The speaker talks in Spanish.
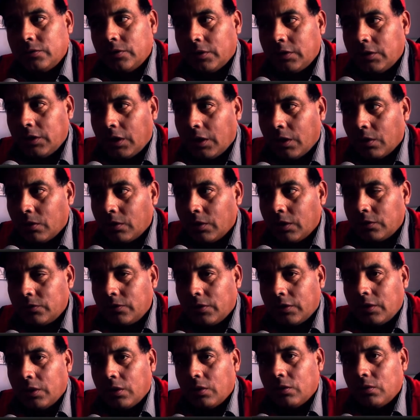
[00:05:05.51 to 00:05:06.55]
ha
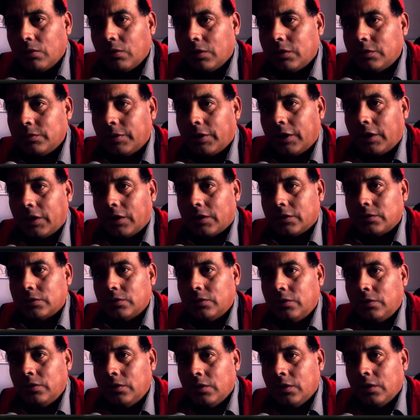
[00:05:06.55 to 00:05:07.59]
saltado con las veredas,
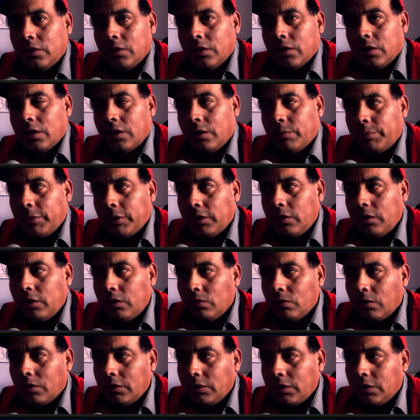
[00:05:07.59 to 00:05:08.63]
¿no? Han
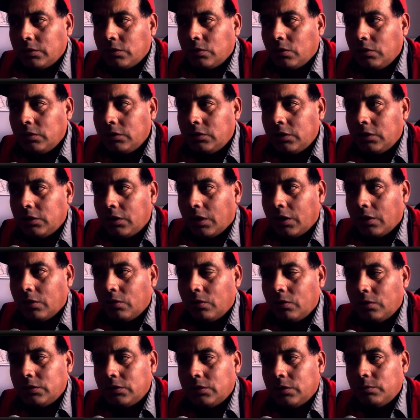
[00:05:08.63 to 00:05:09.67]
pedido y han
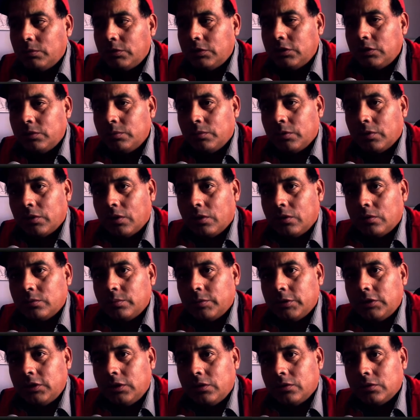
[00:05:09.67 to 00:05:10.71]
solicitado este, muchísimos de los
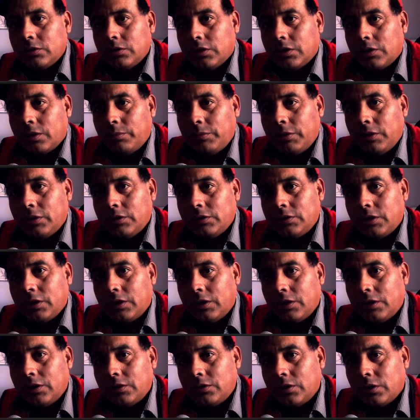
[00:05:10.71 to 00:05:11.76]
vecinos que también
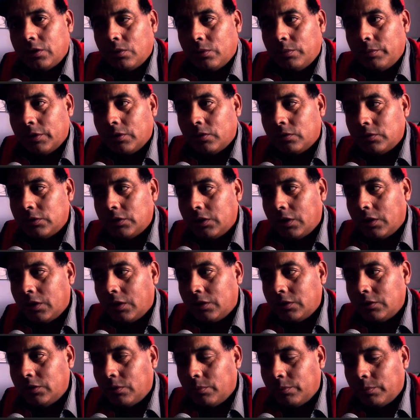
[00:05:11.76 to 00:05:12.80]
se, se en
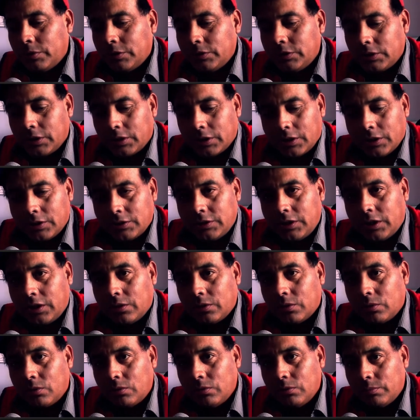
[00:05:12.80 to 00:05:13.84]
consideración pues en el
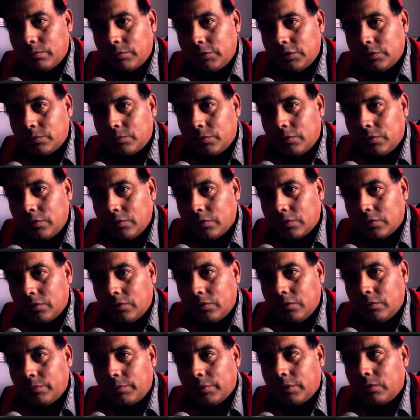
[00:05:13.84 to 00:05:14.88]
centro mismo,
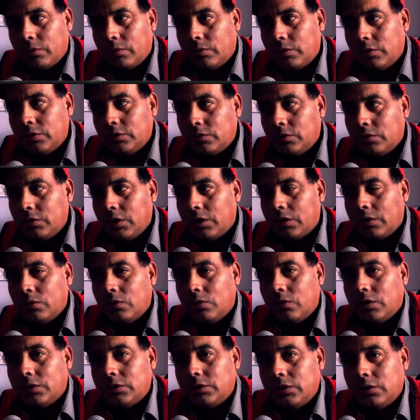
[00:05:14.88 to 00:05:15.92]
¿no? Pero eso ya
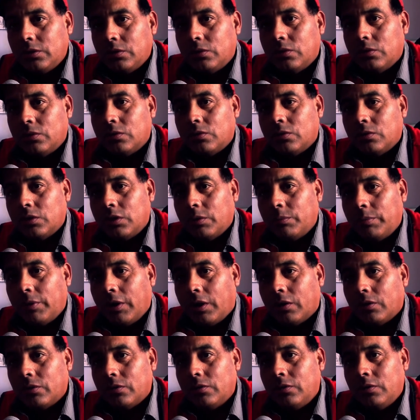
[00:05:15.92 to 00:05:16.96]
no ha sido
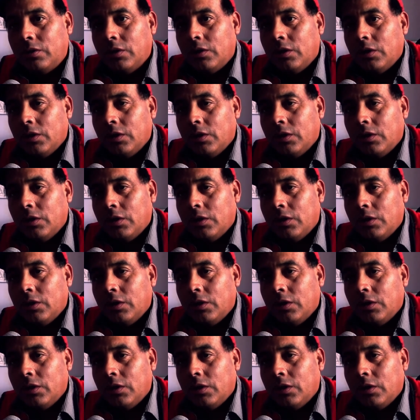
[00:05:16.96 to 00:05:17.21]
contemplado, ¿no?